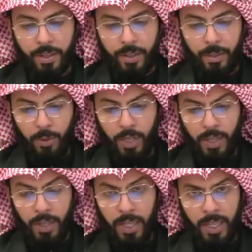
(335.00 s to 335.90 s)
طيب
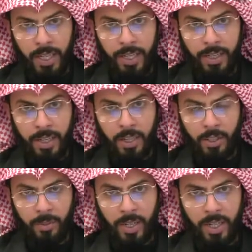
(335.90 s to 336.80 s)
هذا الآن
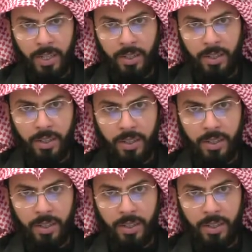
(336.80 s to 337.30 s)
الجبهان